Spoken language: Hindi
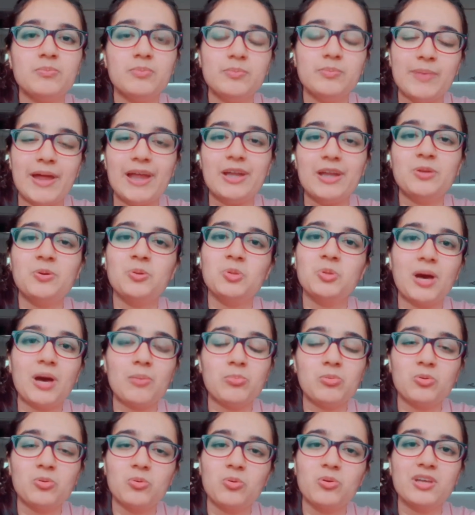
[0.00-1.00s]
बैठो तो
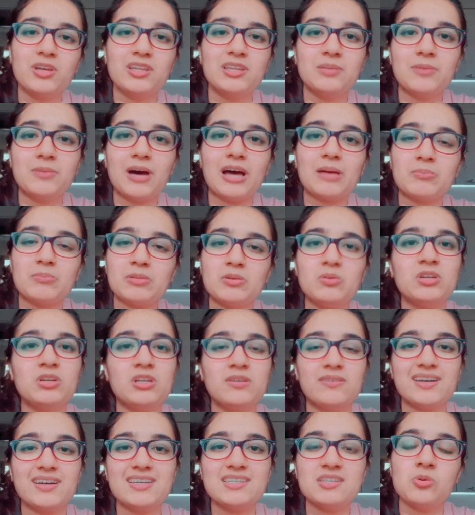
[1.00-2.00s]
आप लोगों के दिमाग में वो
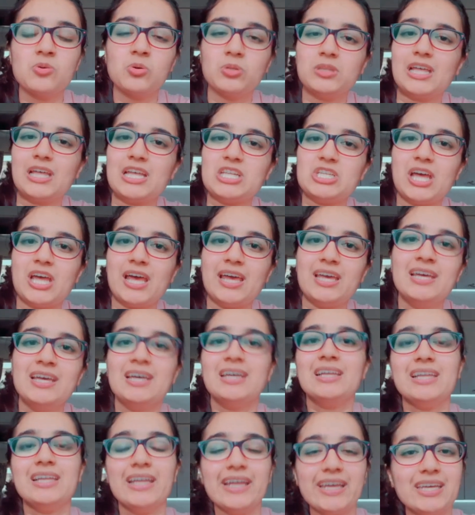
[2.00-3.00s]
रिवाइज होता
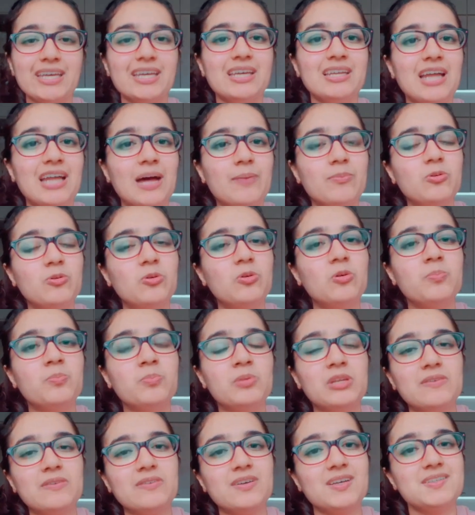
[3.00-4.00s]
जाए लेकिन आपको
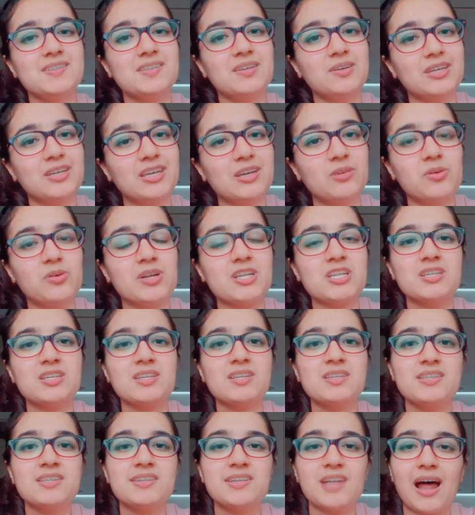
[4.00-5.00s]
प्रीवियस ईयर के
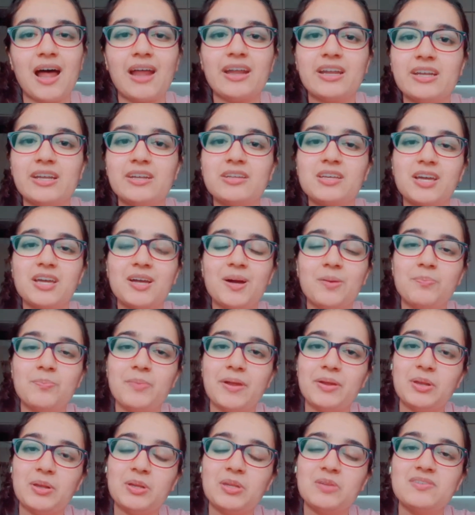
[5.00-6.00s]
क्वेश्चन टारगेट के
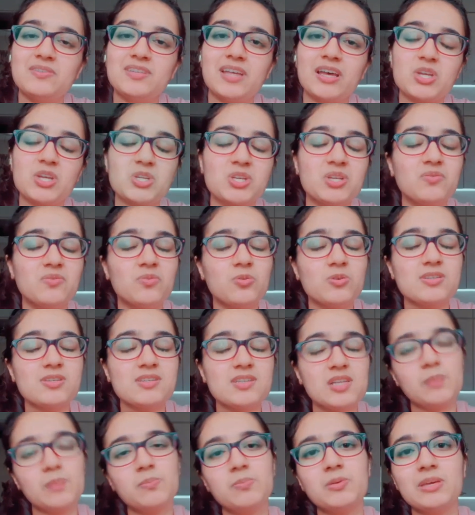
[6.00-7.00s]
कंपेटेटिव सेक्शन वो
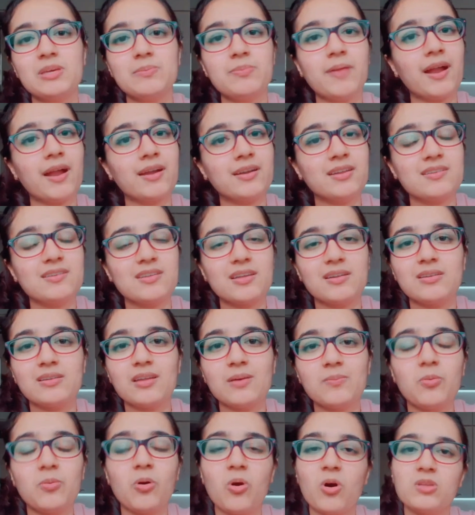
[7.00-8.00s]
सब की प्रैक्टिस
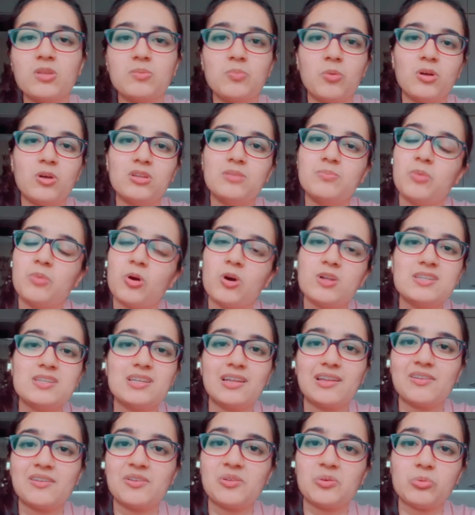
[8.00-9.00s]
करना बहुत बहुत बहुत
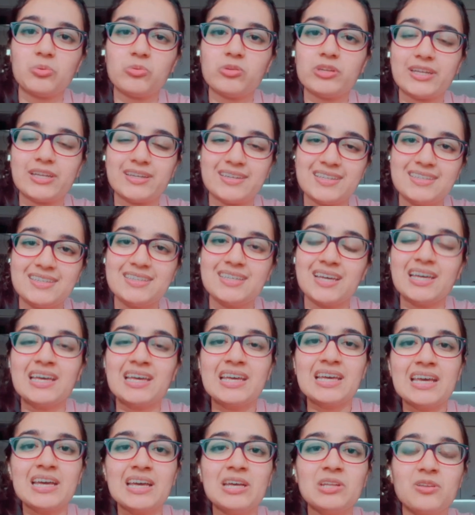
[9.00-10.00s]
ज़्यादा ज़रूरी है ठीक है
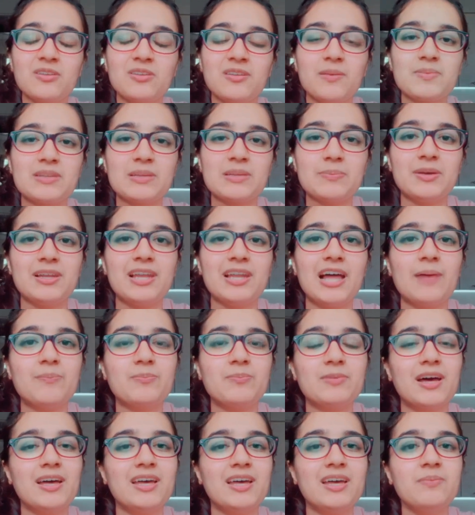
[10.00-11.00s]
तो सबसे पहले
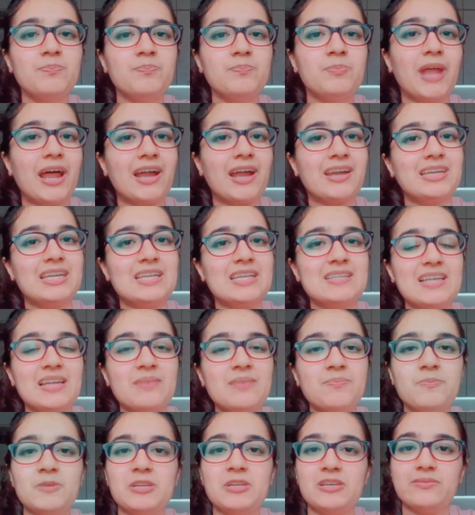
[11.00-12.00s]
आपका है प्रैक्टिस
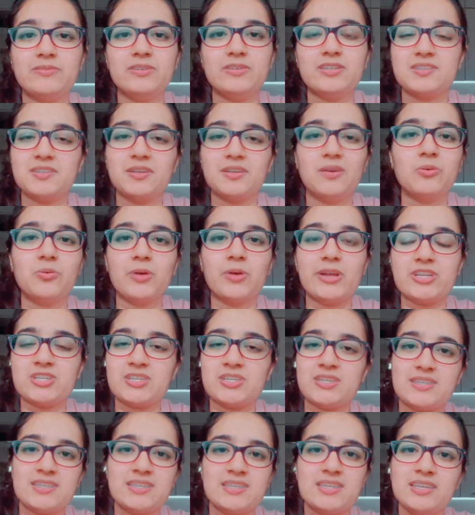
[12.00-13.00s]
एंड प्रीवियस ईयर
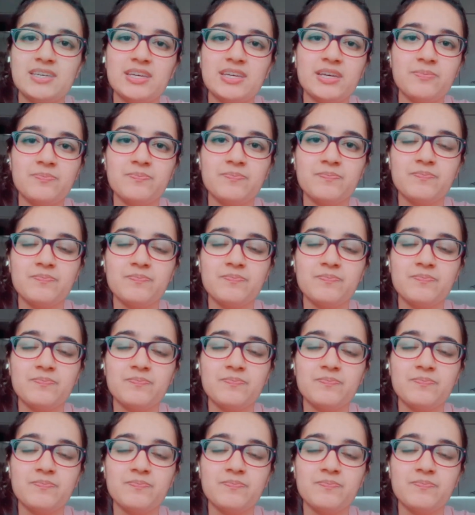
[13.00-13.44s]
क्वेश्चन ठीक है